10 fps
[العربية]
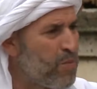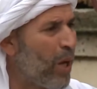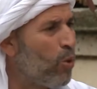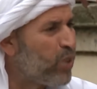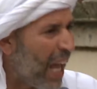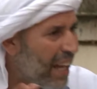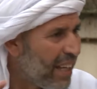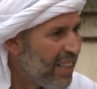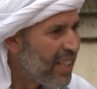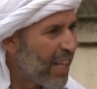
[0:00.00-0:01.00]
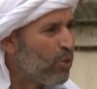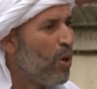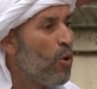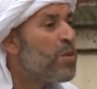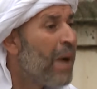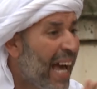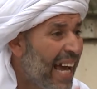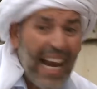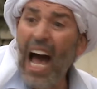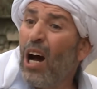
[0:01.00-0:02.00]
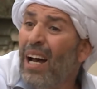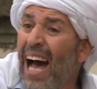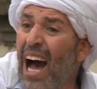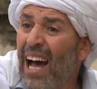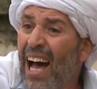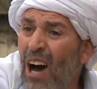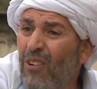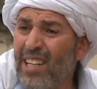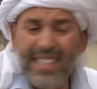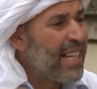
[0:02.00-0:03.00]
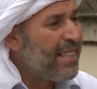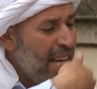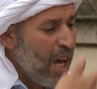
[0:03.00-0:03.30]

صباح الوسخ بوي واش من خير ها ها ها وراجلك